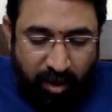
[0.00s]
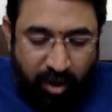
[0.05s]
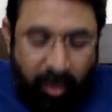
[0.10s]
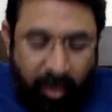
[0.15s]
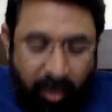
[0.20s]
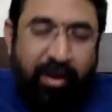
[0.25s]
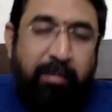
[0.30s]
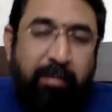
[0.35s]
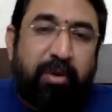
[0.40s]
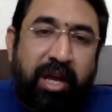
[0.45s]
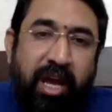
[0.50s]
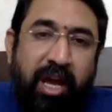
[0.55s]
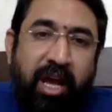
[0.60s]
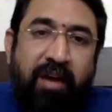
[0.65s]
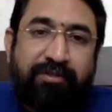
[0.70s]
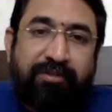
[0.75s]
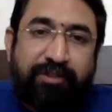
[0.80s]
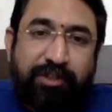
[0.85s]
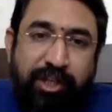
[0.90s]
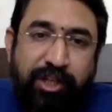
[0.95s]
ఒకవైపు లే
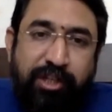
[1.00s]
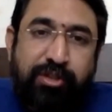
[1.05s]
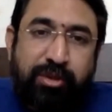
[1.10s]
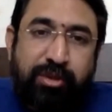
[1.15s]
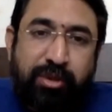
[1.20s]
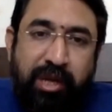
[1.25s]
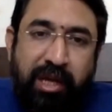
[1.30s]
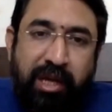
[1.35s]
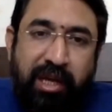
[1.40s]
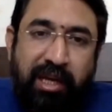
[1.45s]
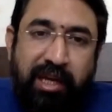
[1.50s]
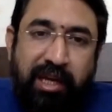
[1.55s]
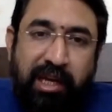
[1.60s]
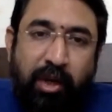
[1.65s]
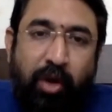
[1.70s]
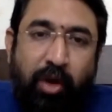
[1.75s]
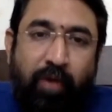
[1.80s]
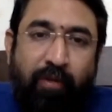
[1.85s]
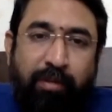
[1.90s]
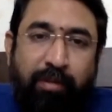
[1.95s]
ఆఫ్స్ చేస్తూనే
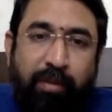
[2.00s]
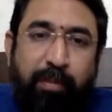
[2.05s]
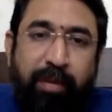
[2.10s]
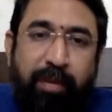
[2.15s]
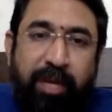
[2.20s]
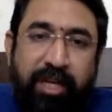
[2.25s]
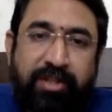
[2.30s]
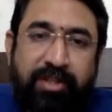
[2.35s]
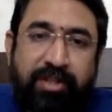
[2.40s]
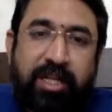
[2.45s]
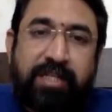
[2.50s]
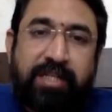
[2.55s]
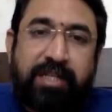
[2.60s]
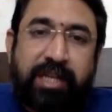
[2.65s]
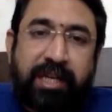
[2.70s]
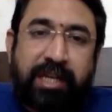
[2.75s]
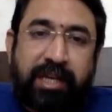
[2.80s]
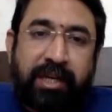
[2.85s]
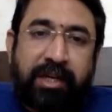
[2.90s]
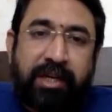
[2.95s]
ఇంకొక వైపు
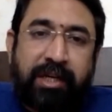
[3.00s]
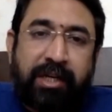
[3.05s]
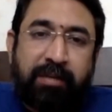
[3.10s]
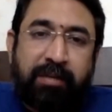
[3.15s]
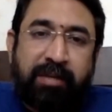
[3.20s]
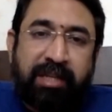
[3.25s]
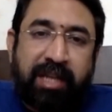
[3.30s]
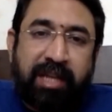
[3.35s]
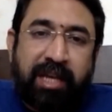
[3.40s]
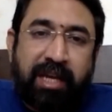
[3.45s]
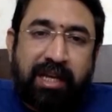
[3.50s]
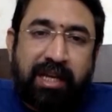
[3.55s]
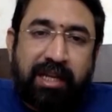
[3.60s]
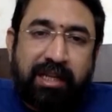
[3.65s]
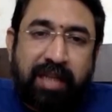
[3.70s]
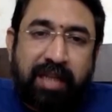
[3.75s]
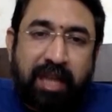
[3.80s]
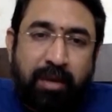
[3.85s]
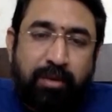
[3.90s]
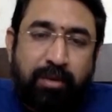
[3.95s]
పర్సనల్ సెక్యూరిటీ మీద
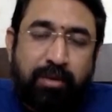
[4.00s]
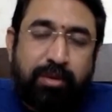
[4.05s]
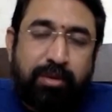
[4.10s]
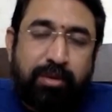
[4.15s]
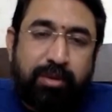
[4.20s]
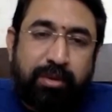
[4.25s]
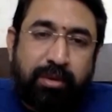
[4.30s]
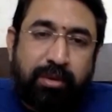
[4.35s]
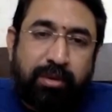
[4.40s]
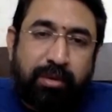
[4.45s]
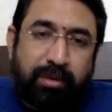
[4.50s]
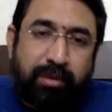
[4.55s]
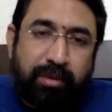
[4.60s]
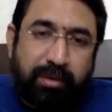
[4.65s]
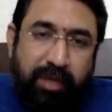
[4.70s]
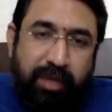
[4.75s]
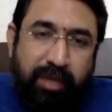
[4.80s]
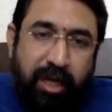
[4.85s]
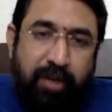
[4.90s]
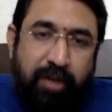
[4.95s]
తను
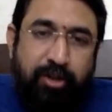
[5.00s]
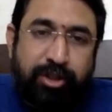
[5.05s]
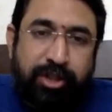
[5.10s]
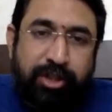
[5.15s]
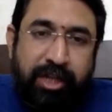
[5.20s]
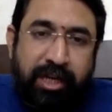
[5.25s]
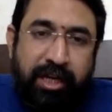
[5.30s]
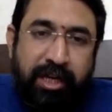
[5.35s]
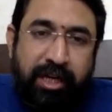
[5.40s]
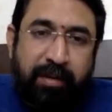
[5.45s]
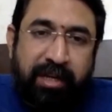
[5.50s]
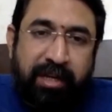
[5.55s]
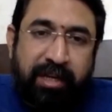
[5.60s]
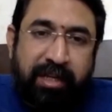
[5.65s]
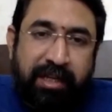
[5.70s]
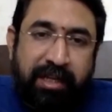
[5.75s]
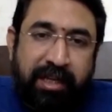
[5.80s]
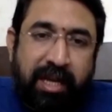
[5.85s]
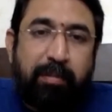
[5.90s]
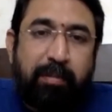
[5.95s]
ఖర్చు చేయడం
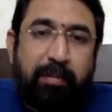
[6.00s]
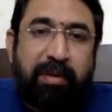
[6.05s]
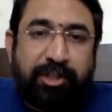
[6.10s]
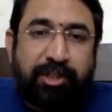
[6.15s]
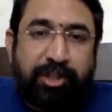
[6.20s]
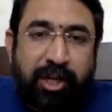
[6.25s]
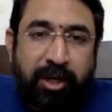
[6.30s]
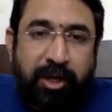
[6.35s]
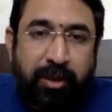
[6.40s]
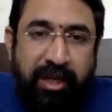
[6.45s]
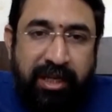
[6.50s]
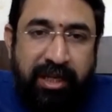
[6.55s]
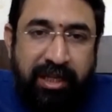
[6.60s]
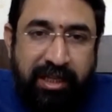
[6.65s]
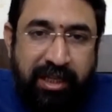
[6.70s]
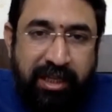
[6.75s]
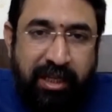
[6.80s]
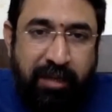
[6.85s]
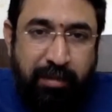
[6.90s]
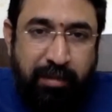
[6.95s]
అనేది ఇంకా పెంచాడు
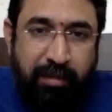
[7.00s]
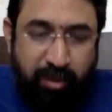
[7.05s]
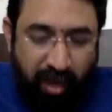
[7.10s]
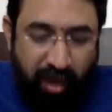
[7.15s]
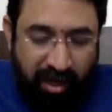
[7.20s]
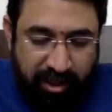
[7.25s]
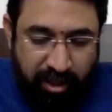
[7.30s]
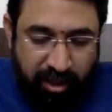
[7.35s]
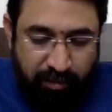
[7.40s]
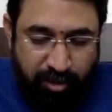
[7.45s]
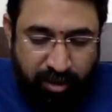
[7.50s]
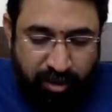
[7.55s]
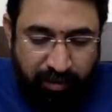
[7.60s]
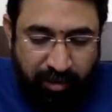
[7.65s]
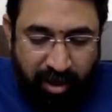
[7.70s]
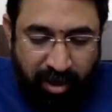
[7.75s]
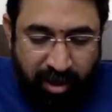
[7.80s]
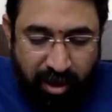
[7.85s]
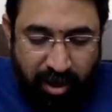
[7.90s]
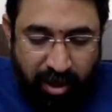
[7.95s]
అనేది ఇప్పుడు
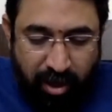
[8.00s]
వార్తాంశం